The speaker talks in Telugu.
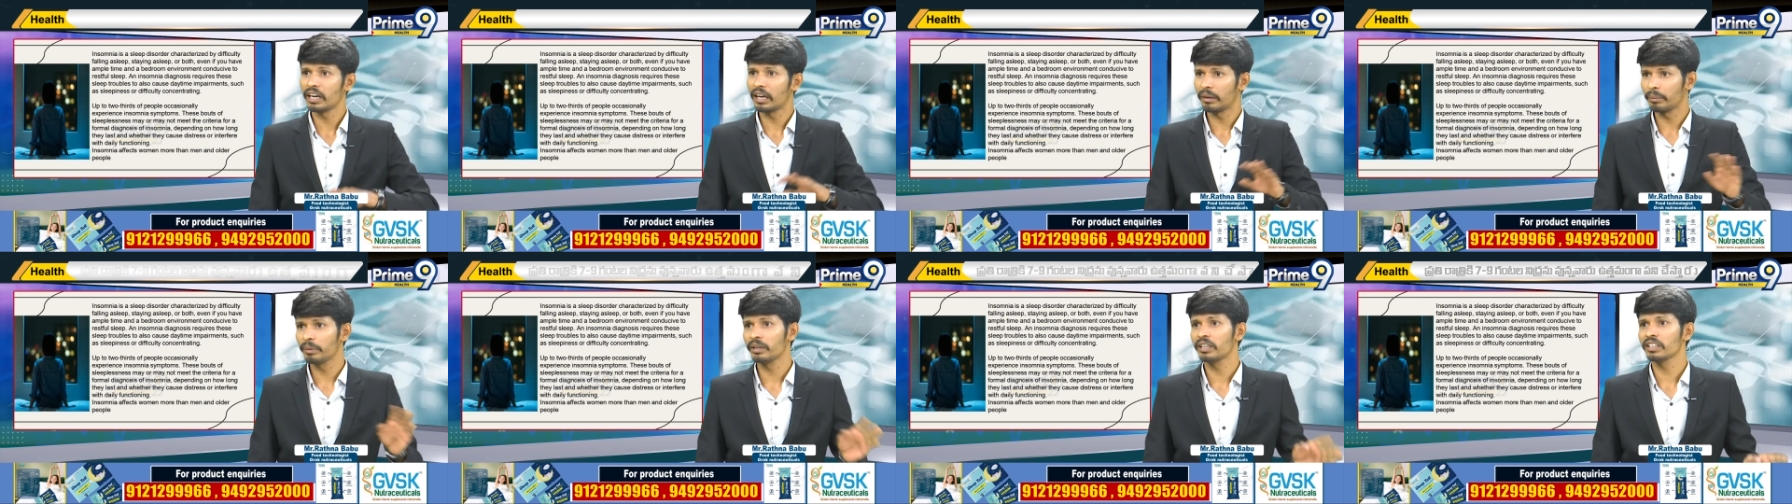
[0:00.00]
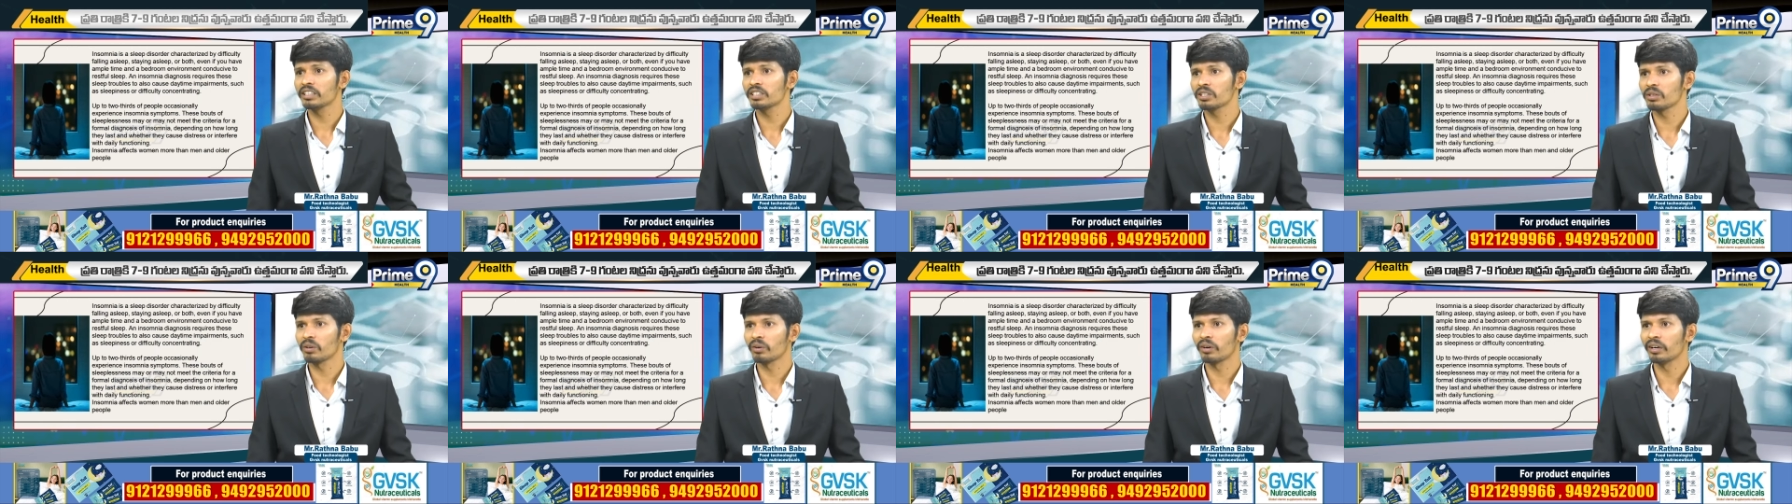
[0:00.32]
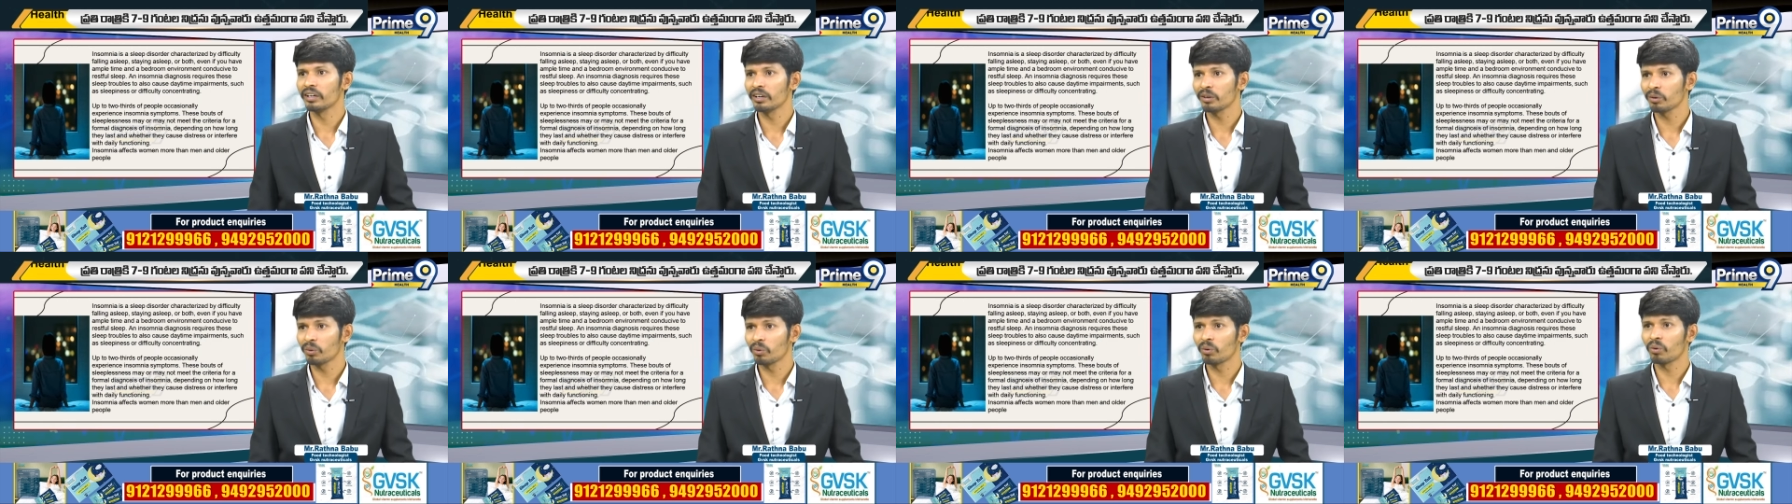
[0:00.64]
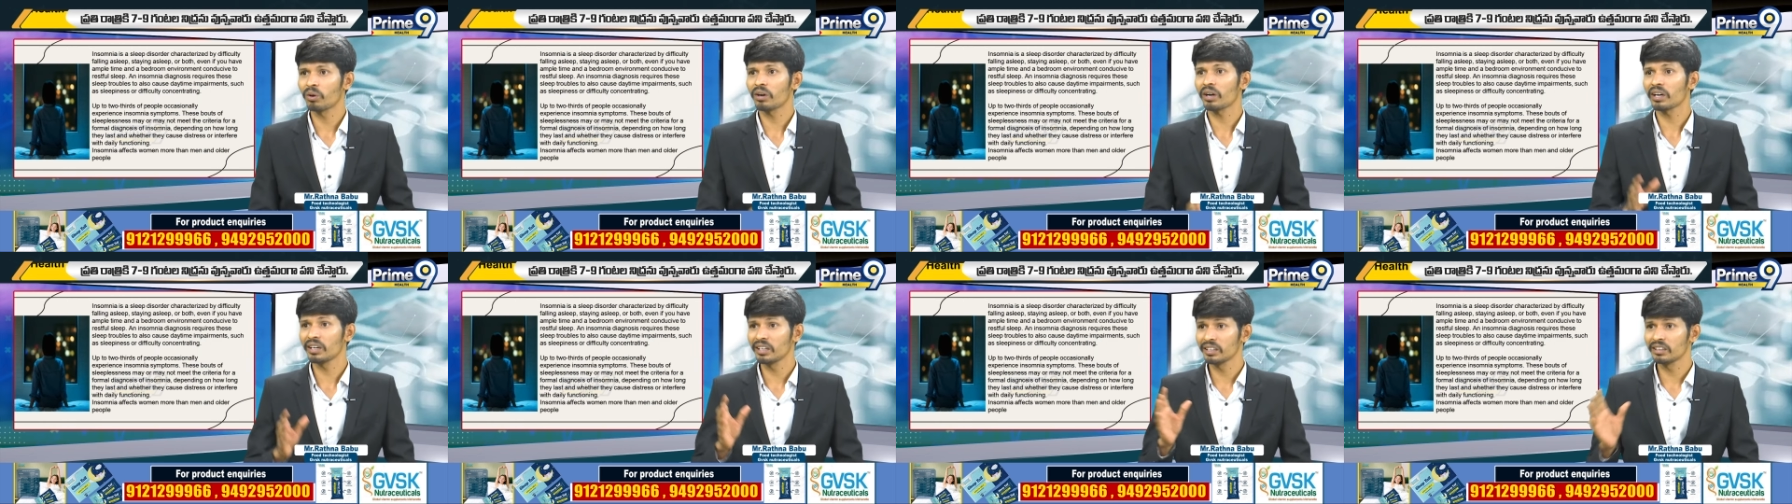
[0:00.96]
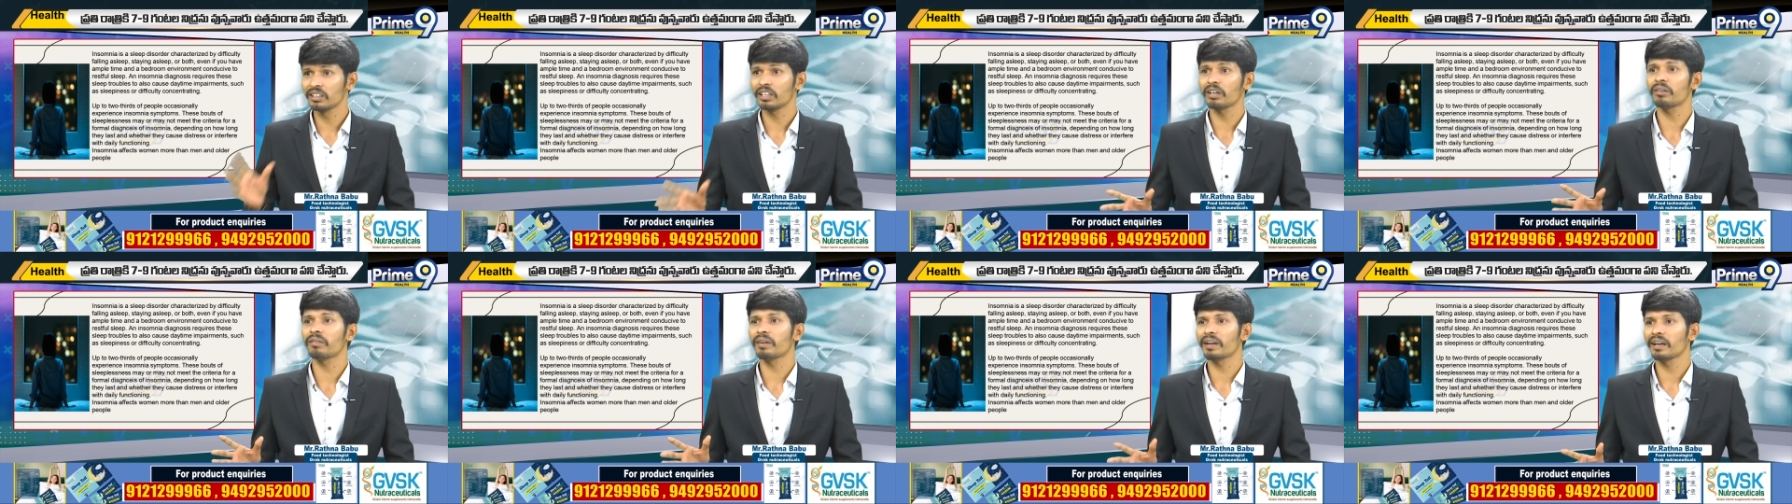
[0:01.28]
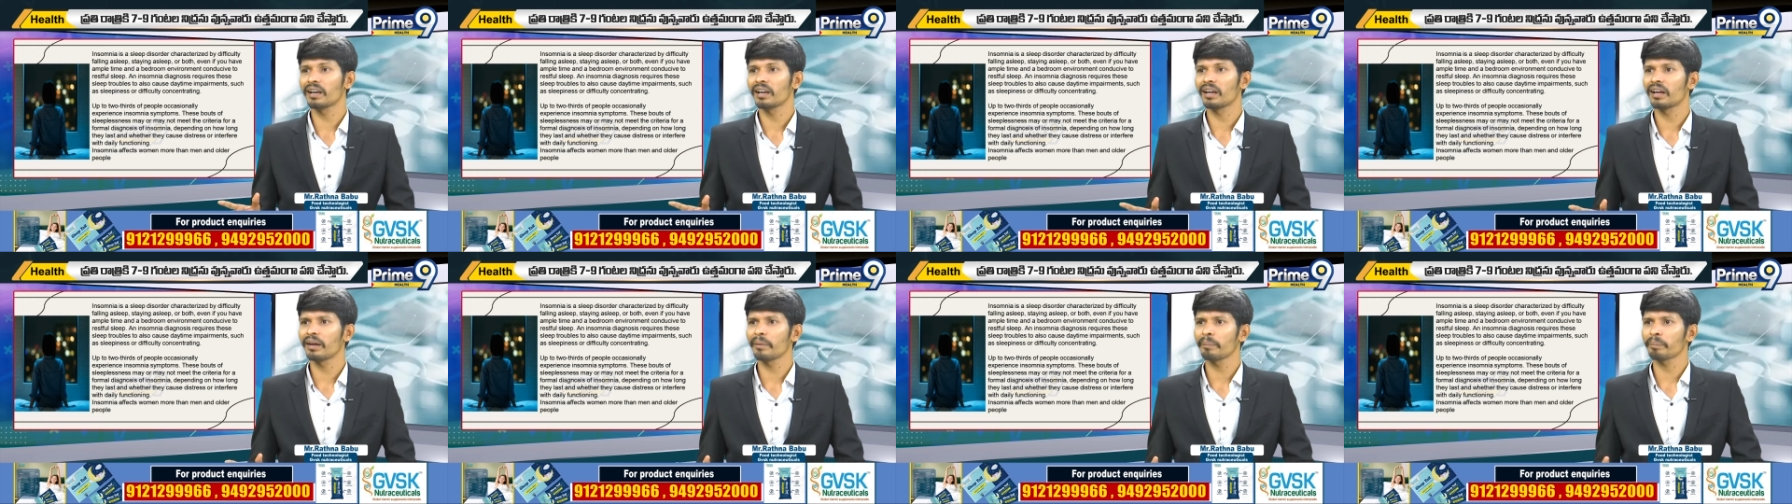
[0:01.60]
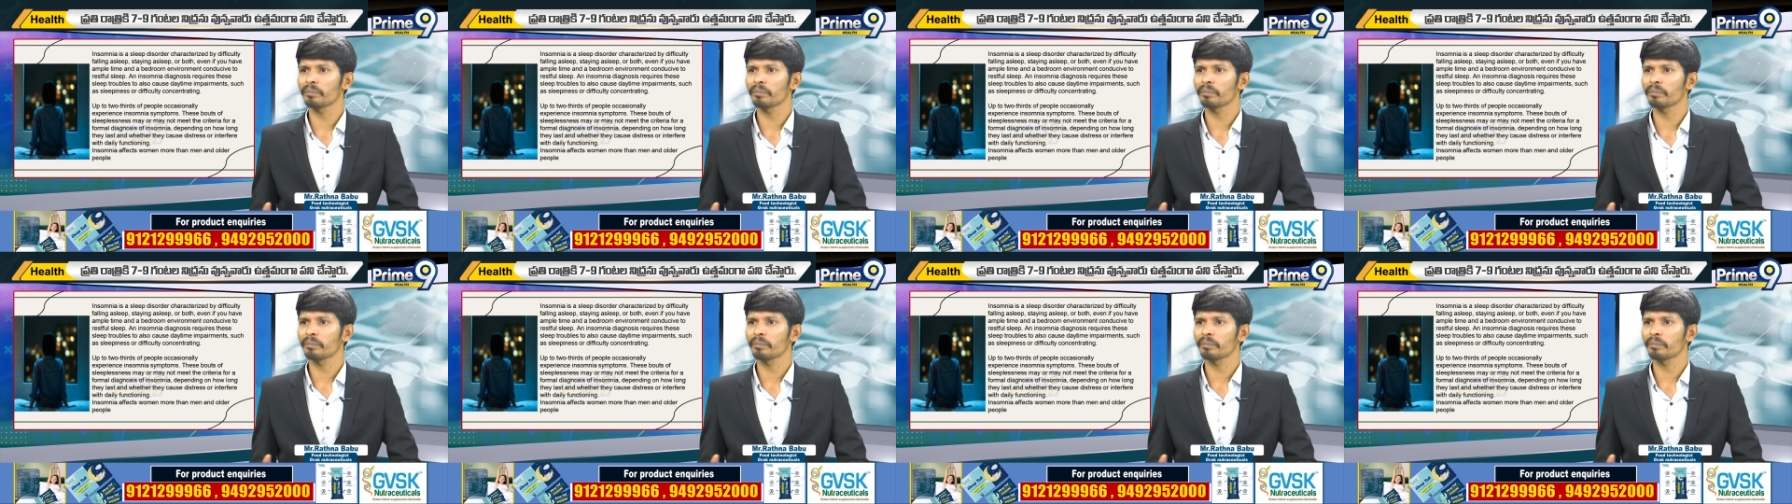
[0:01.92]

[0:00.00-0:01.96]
డయాబెటిక్స్ అంటే ఒక్క నిద్ర వల్ల